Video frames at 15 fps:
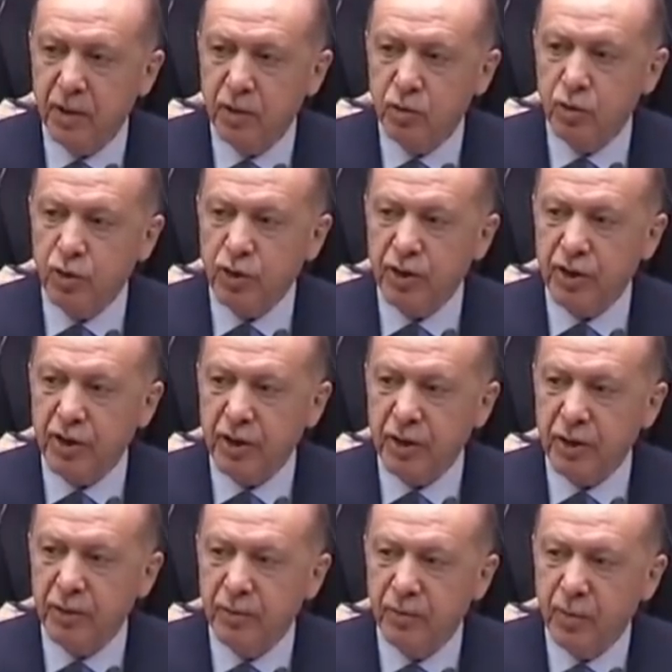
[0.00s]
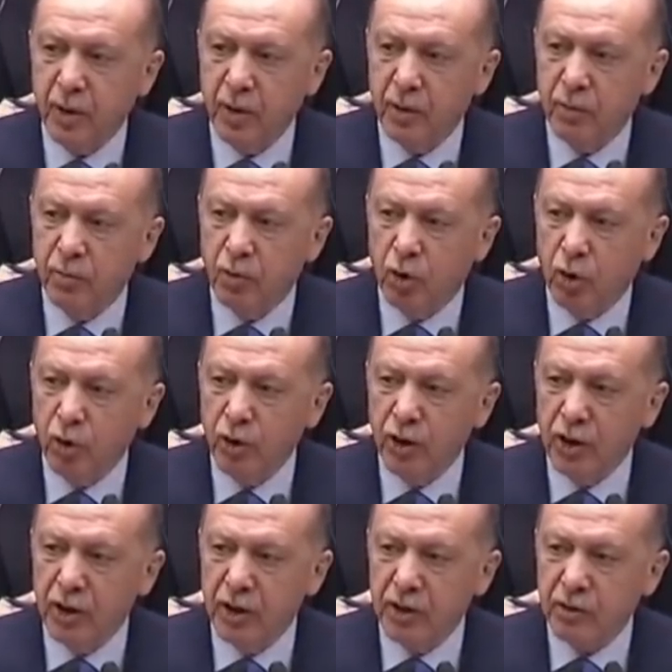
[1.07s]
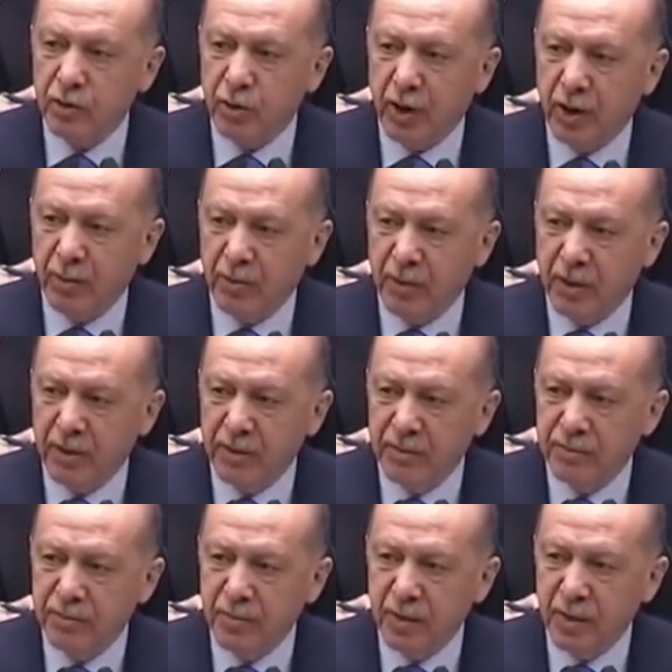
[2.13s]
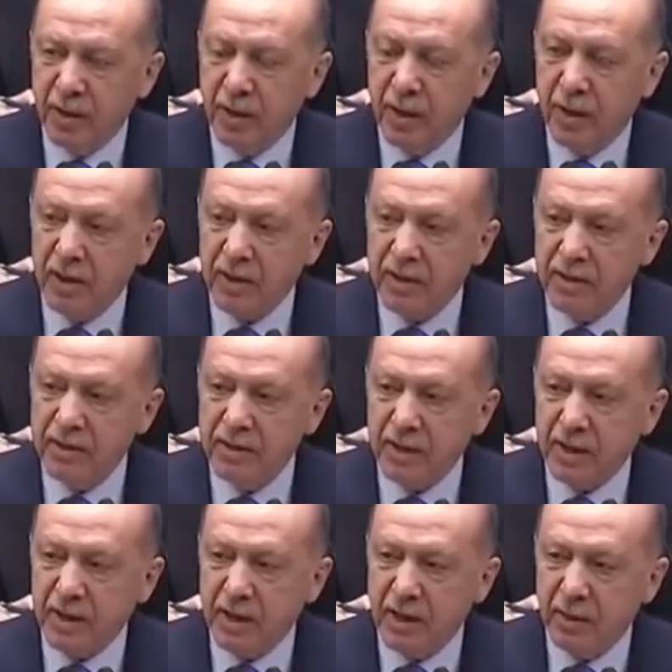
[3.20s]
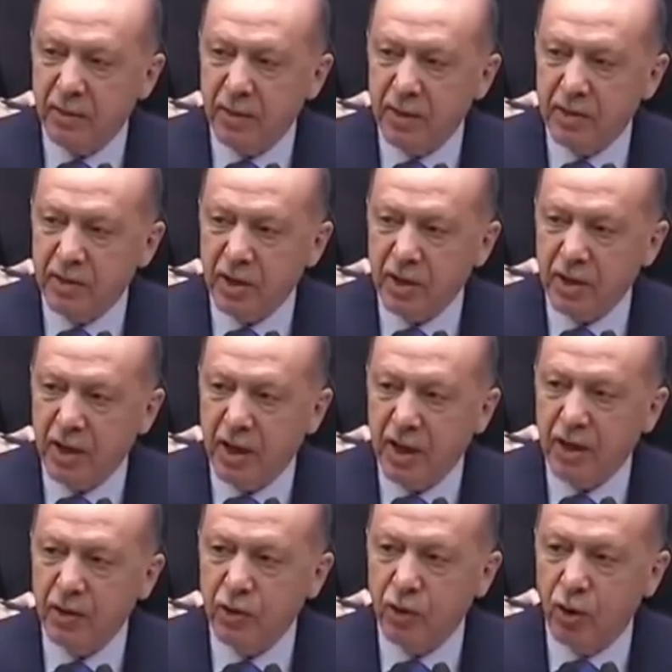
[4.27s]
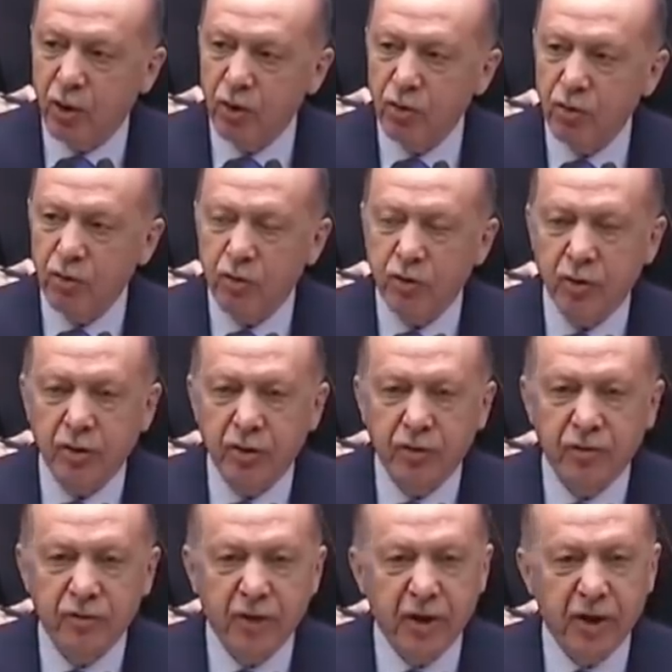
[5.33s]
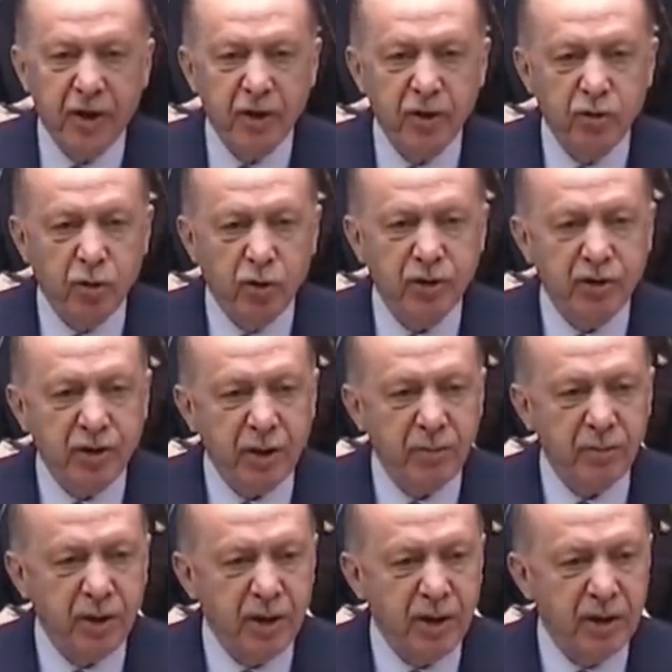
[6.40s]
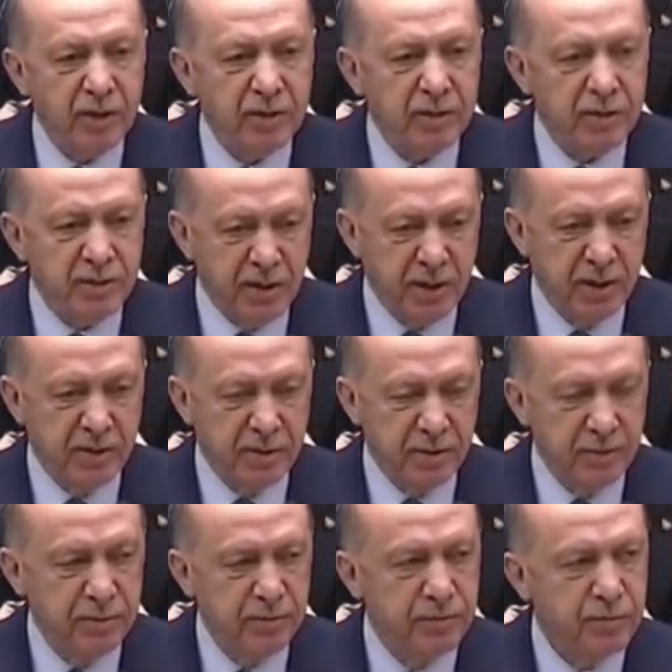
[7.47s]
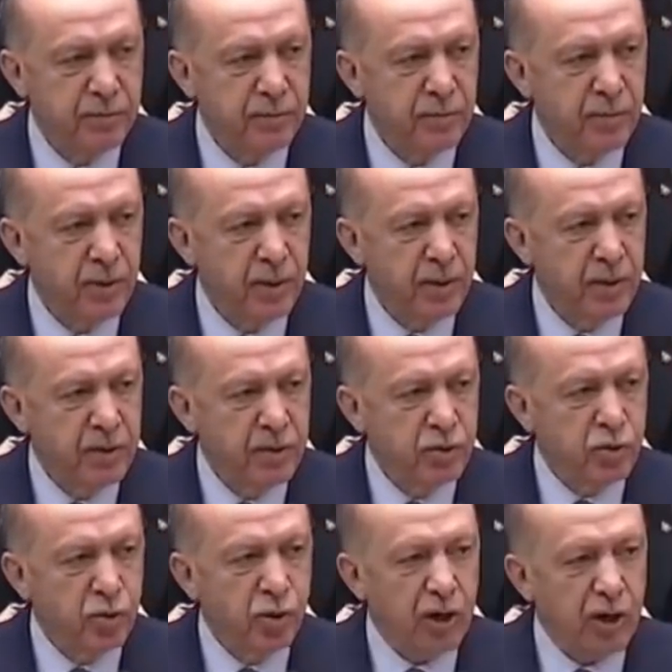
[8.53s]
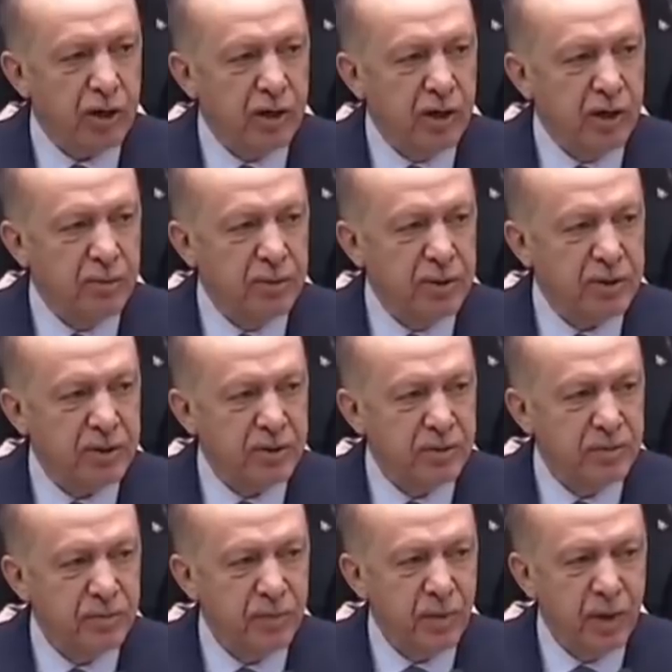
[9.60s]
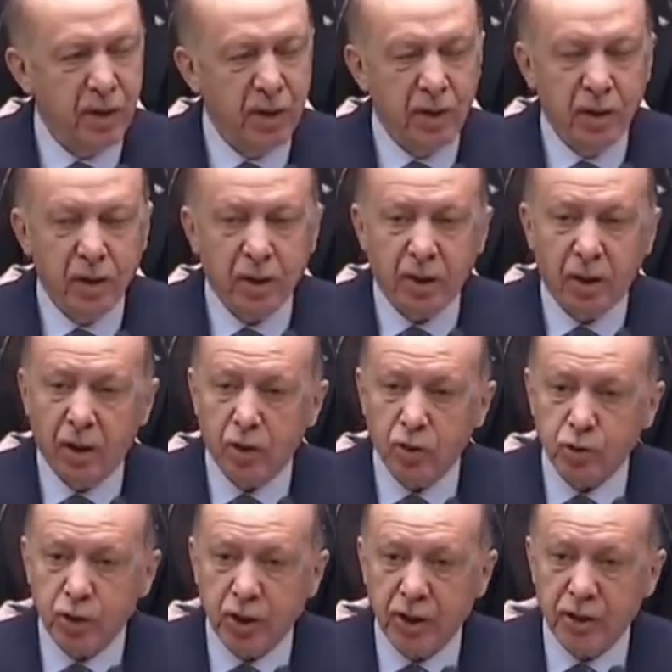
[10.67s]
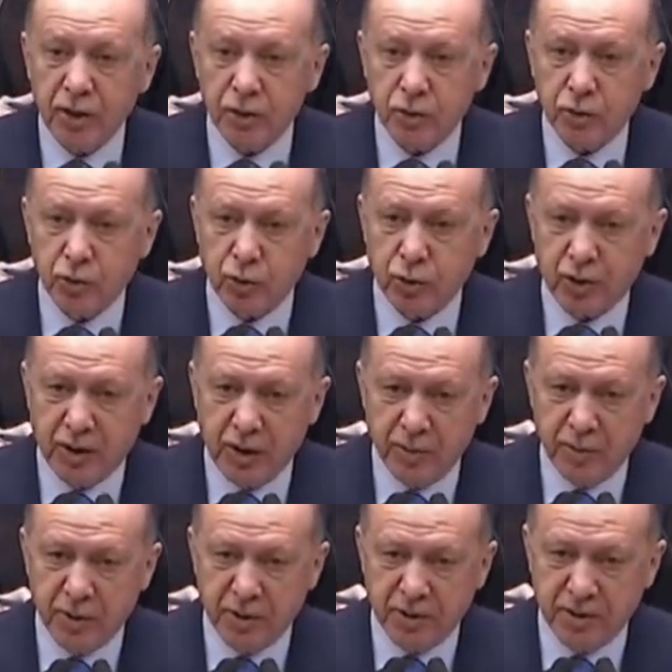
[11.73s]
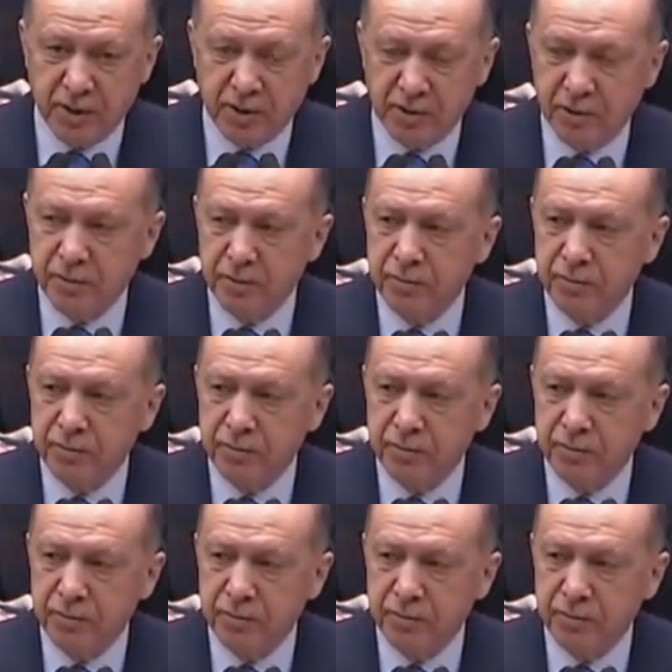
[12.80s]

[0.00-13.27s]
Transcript: Türkiye bu 10 yıllık dönemde aklınıza gelebilecek her yol ve yöntemle sınandı. Sokaklarımız kaosa sürüklenmek istendi.